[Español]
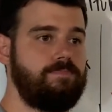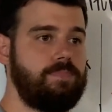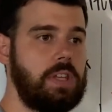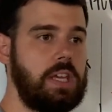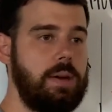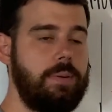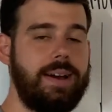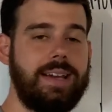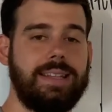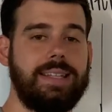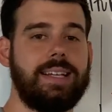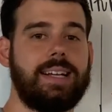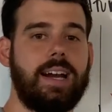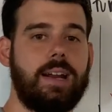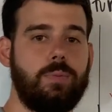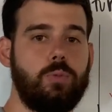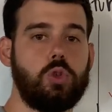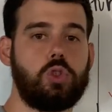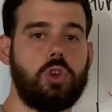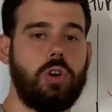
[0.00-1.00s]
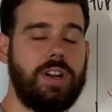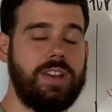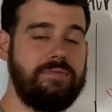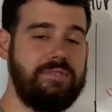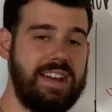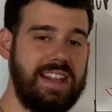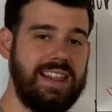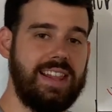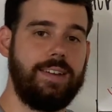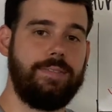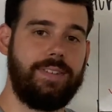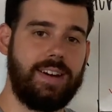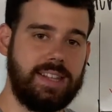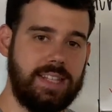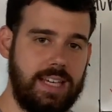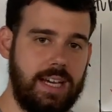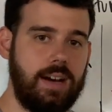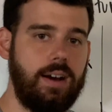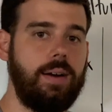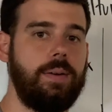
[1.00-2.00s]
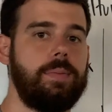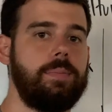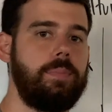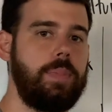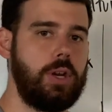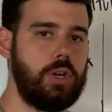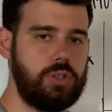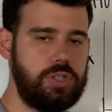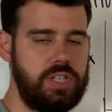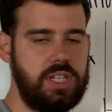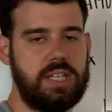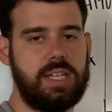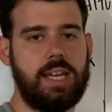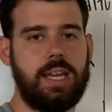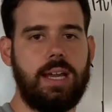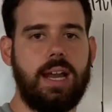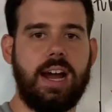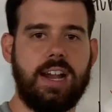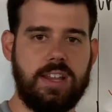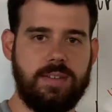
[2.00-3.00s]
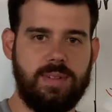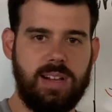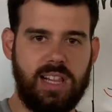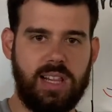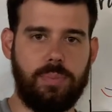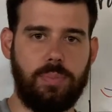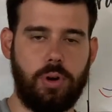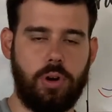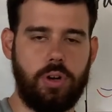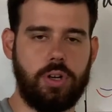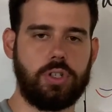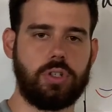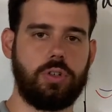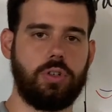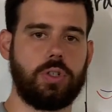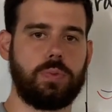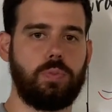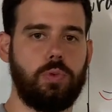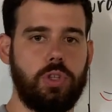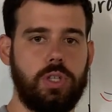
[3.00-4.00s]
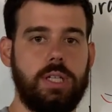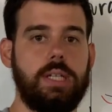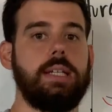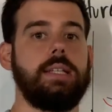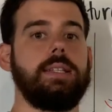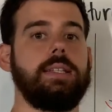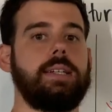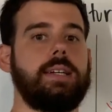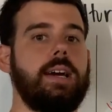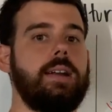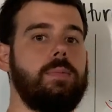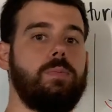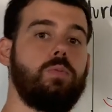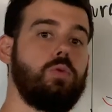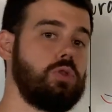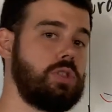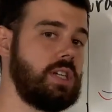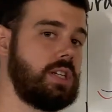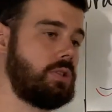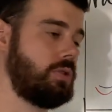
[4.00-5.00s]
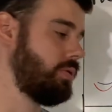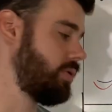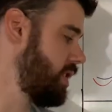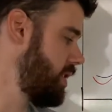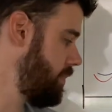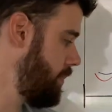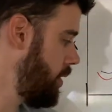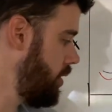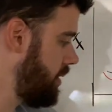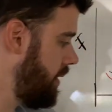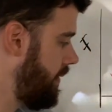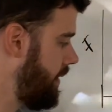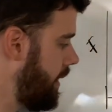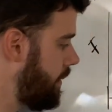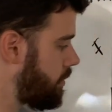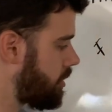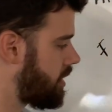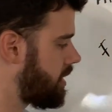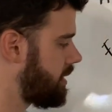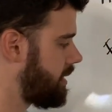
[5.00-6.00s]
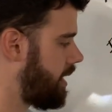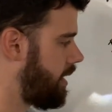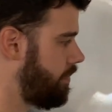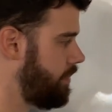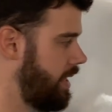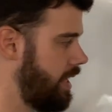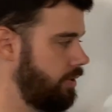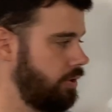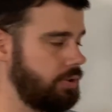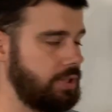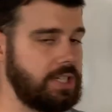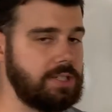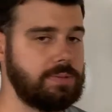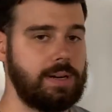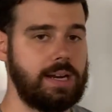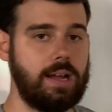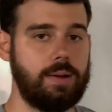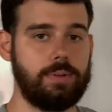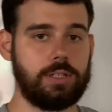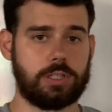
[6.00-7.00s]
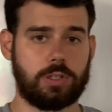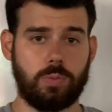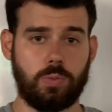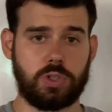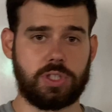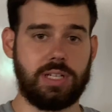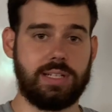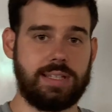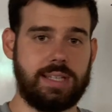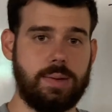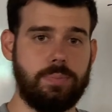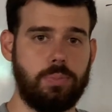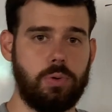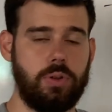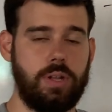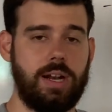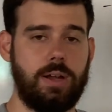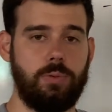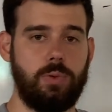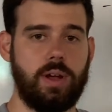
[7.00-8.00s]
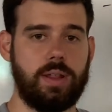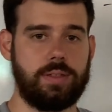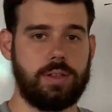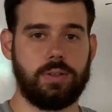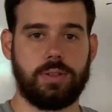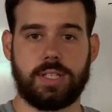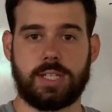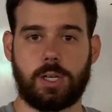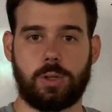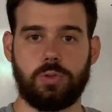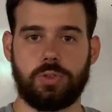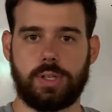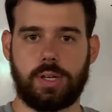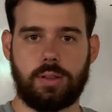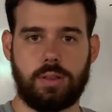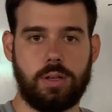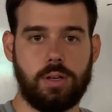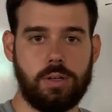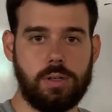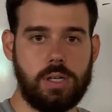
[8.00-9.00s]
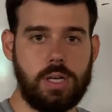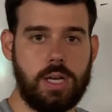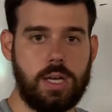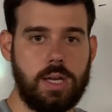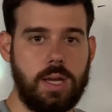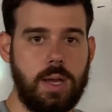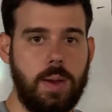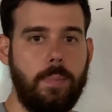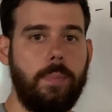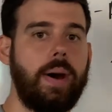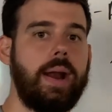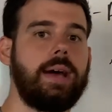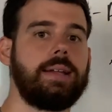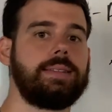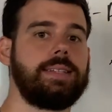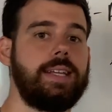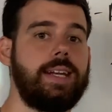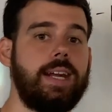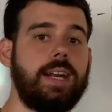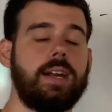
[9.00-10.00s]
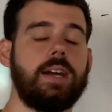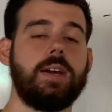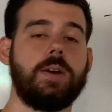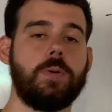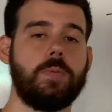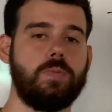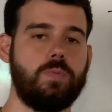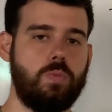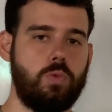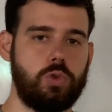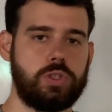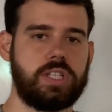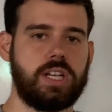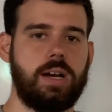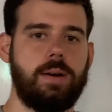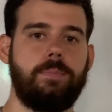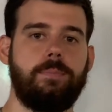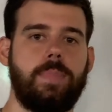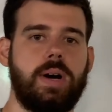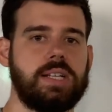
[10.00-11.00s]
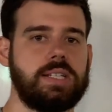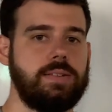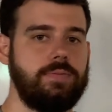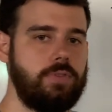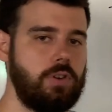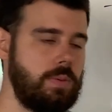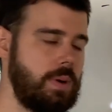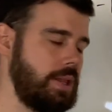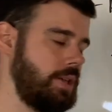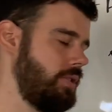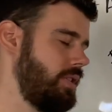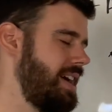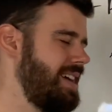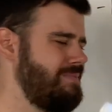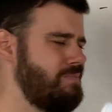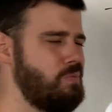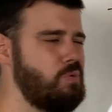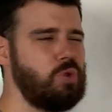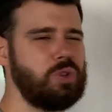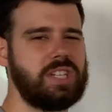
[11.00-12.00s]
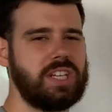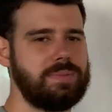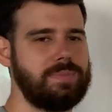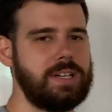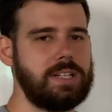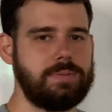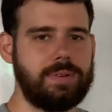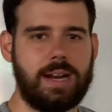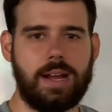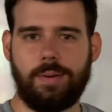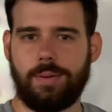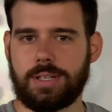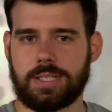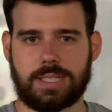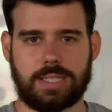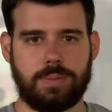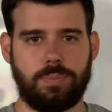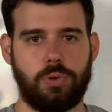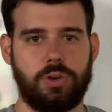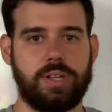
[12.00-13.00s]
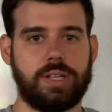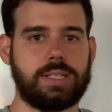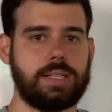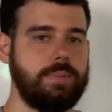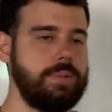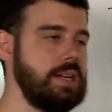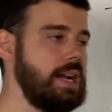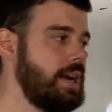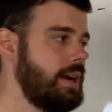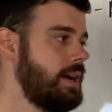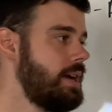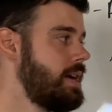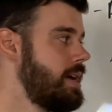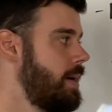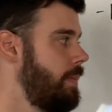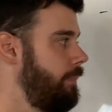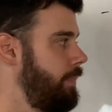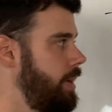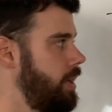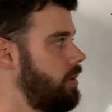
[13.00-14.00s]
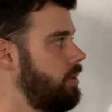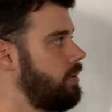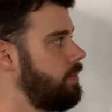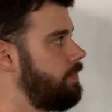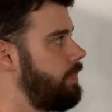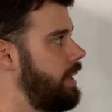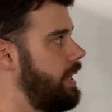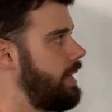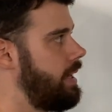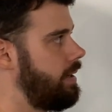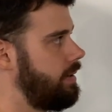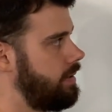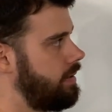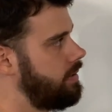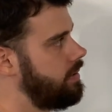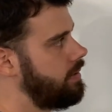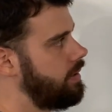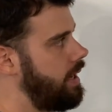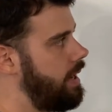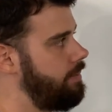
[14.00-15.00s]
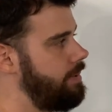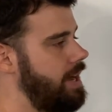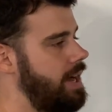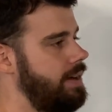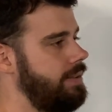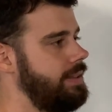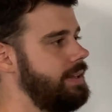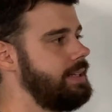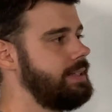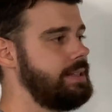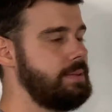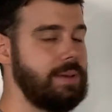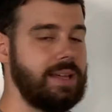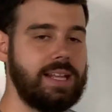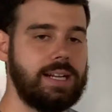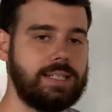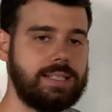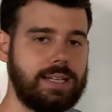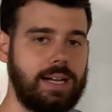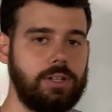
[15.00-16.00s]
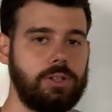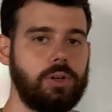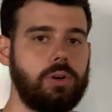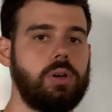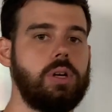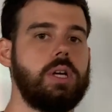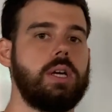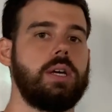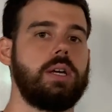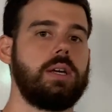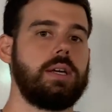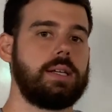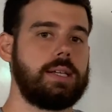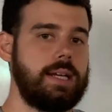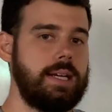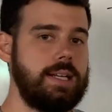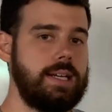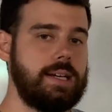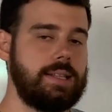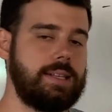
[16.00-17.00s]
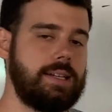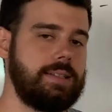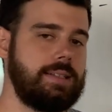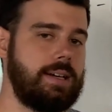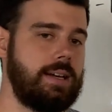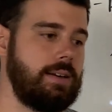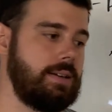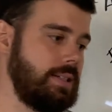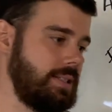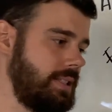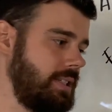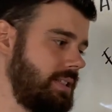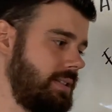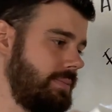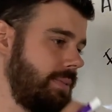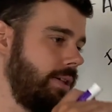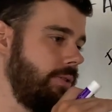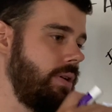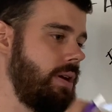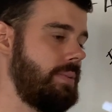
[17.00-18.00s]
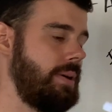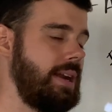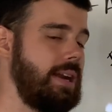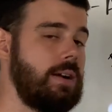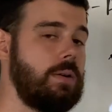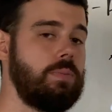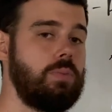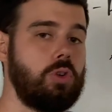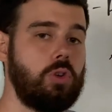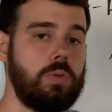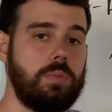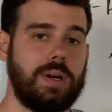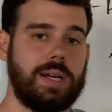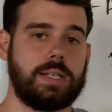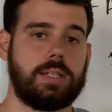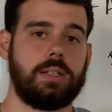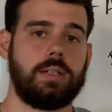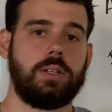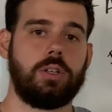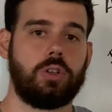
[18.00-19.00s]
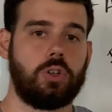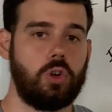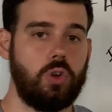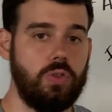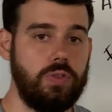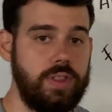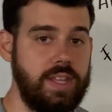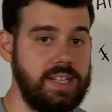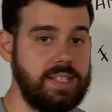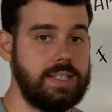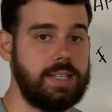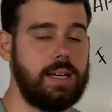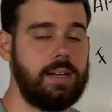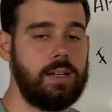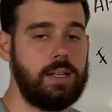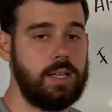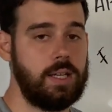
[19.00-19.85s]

que va a indicar mucho a nivel de fatiga, pero sí que a nivel de progreso nos puede indicar muchas cosas. Pero tendríamos que estar mirando otras variables como es el tiempo de la duración de esa contracción para tener mucha más información. Hay muchas más variables que se pueden examinar, pero para hablar del tema del salto quería tratar este tema de una manera un poco más condensa.